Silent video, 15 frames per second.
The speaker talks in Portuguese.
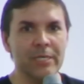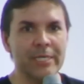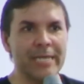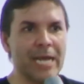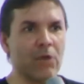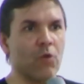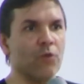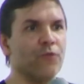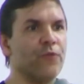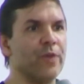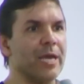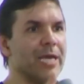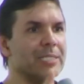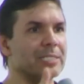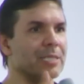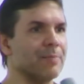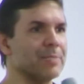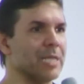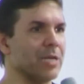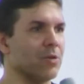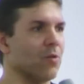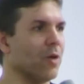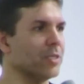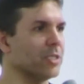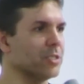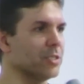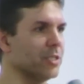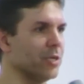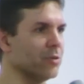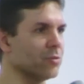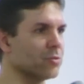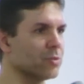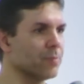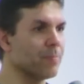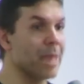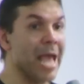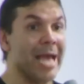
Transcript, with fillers: na confiança da misericórdia de Deus,